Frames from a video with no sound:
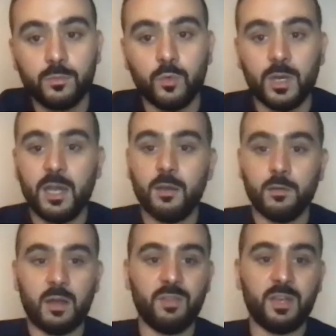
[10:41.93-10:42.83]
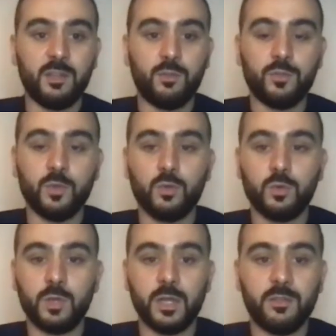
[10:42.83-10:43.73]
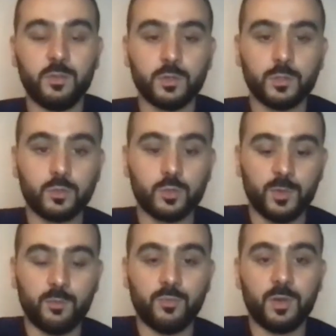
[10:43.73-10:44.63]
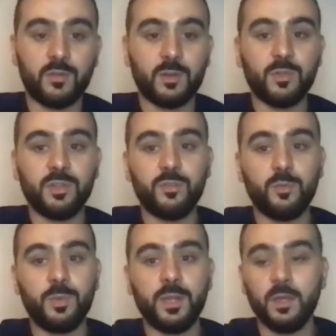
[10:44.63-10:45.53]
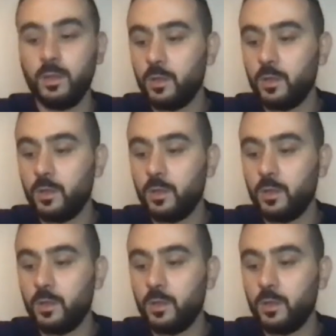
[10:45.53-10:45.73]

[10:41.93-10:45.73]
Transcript: Donc là, avec les 200 euros de la licence, tu vas pouvoir vraiment développer